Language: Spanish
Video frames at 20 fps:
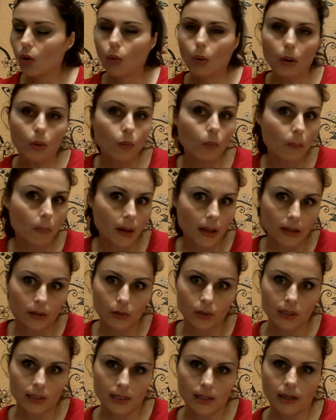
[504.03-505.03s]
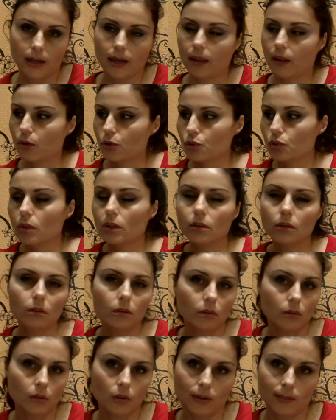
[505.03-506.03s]
algún plato que se te ha quedado
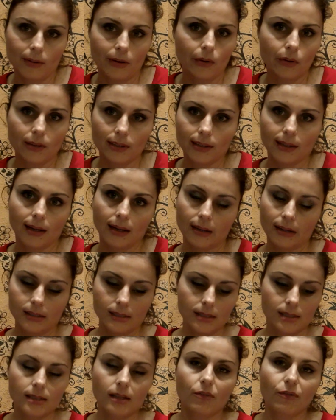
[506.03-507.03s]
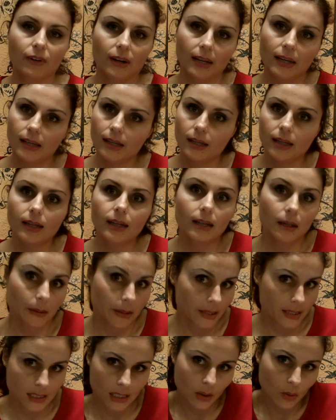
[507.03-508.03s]
suelto, lo que mejor quita la grasa es el Fairy y la
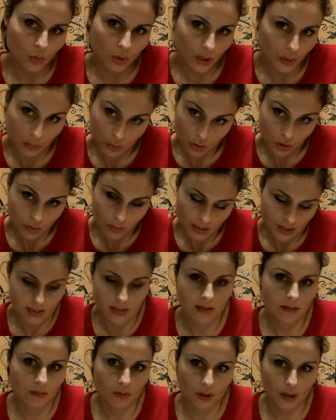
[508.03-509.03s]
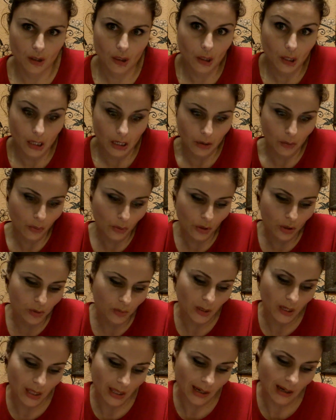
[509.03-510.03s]
verdad es que cunde mucho más. Lo que dice el anuncio es
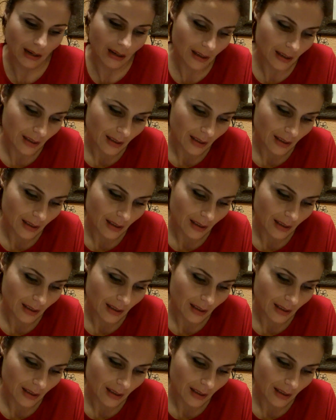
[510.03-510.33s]
verdad.